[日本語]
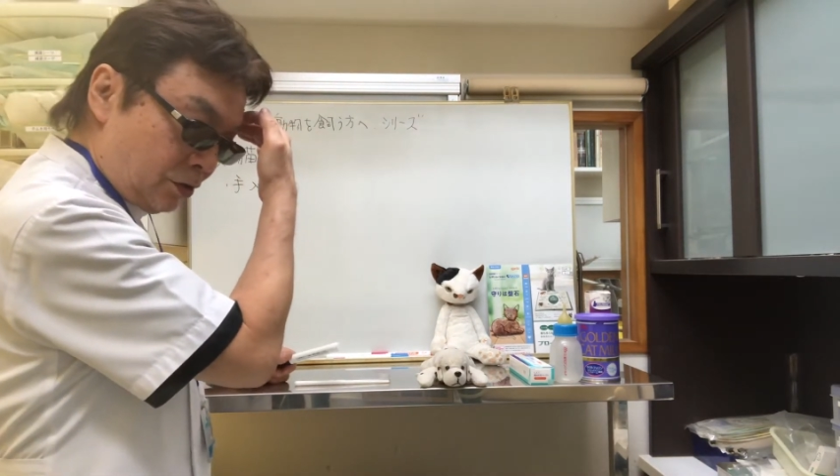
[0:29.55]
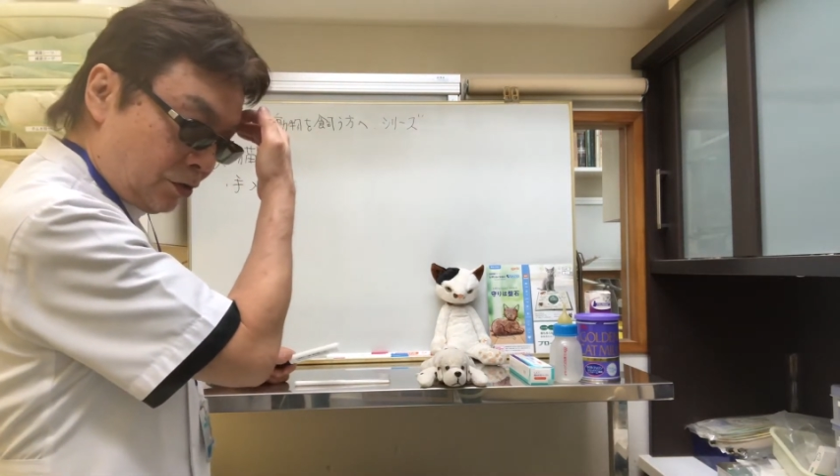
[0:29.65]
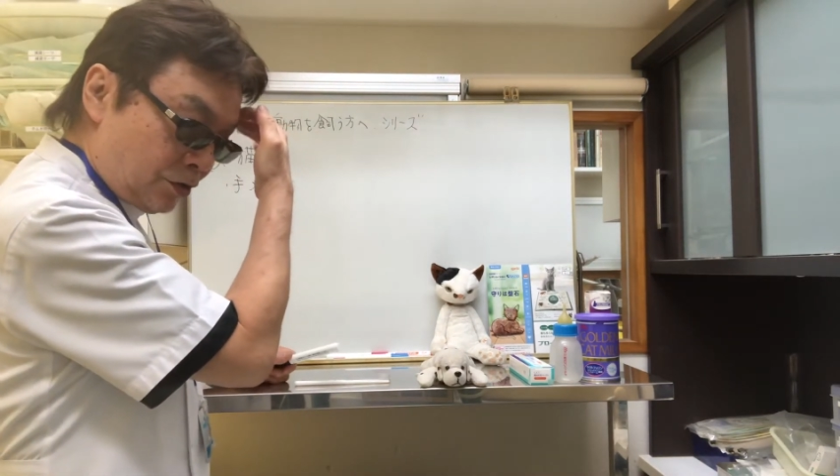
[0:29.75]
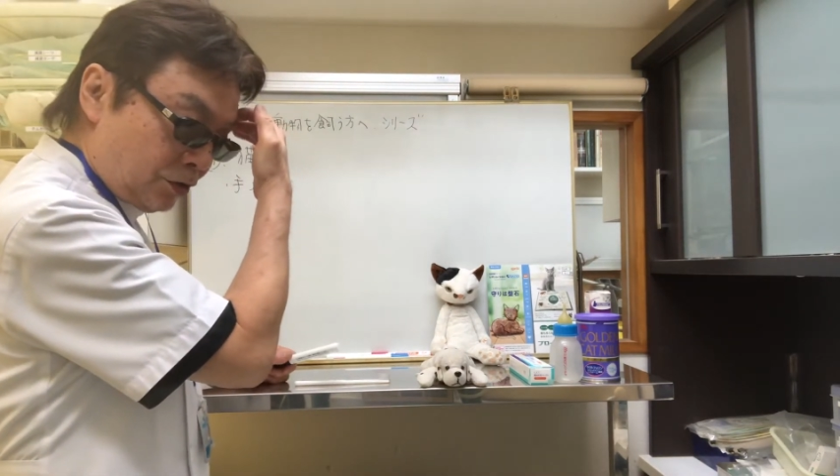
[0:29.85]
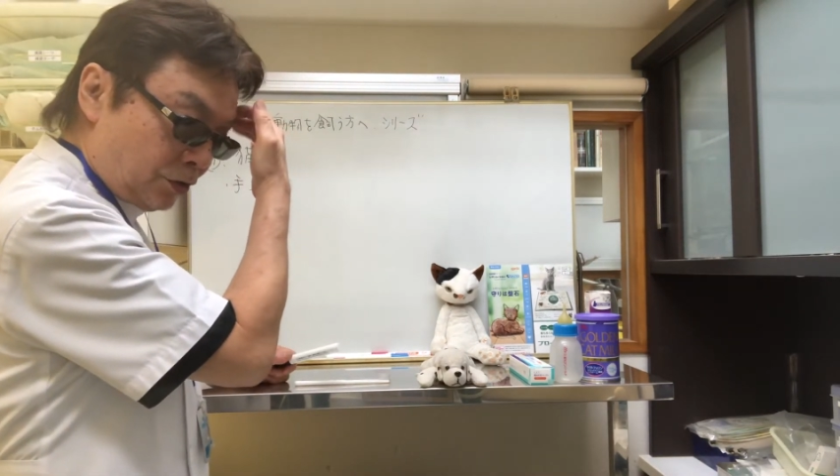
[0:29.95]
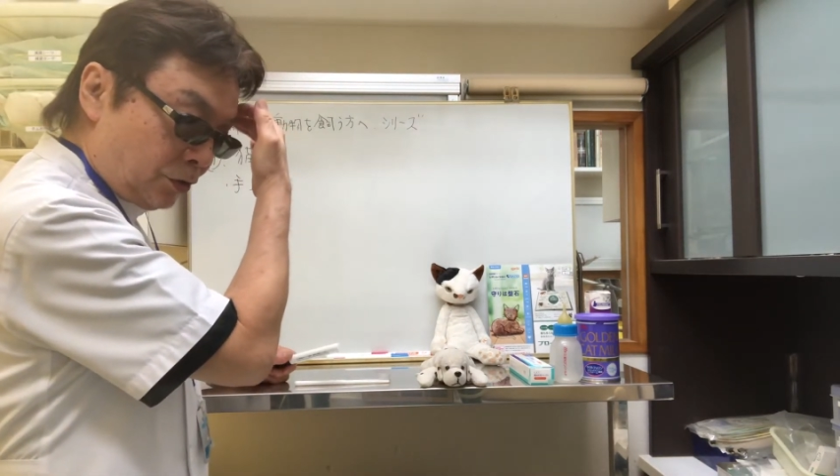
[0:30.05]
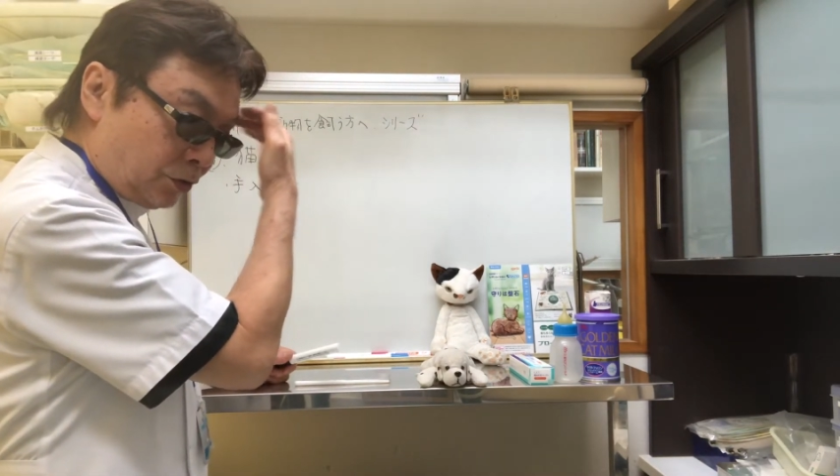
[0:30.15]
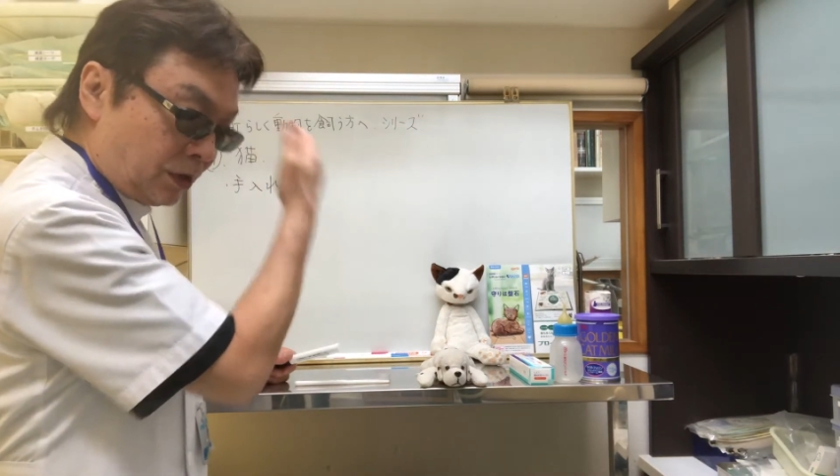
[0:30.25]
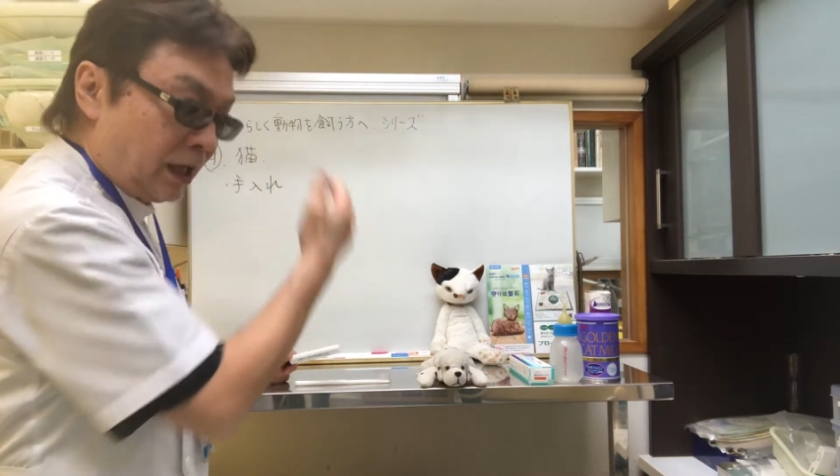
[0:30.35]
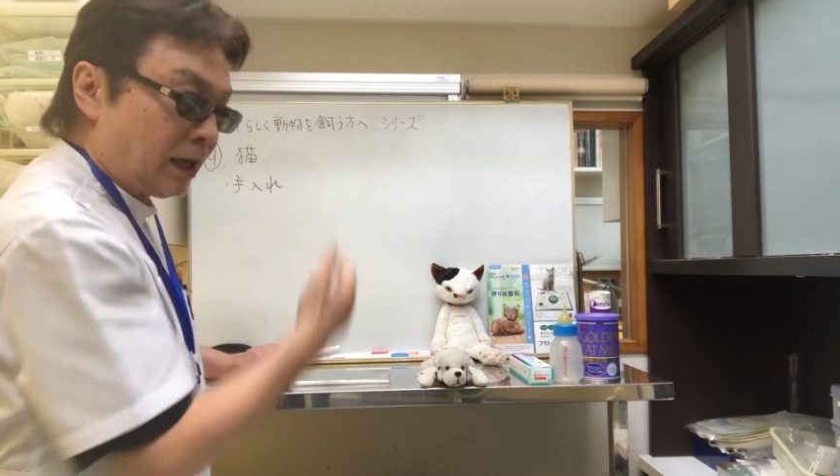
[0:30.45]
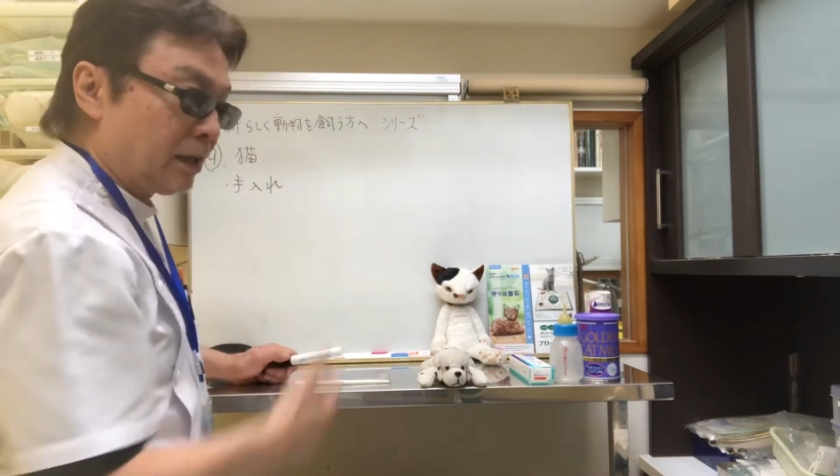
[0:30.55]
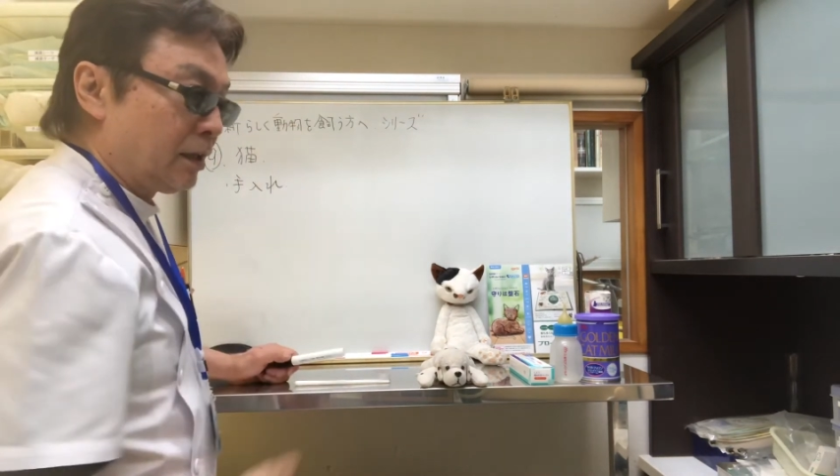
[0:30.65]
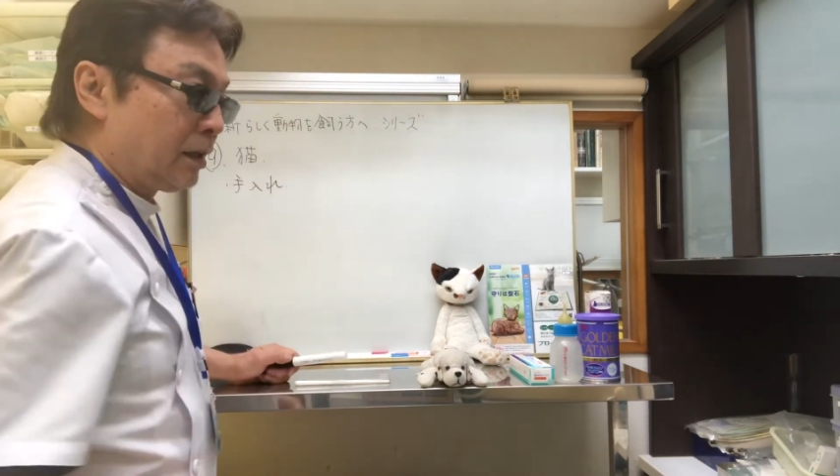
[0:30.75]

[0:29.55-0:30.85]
食事の量とか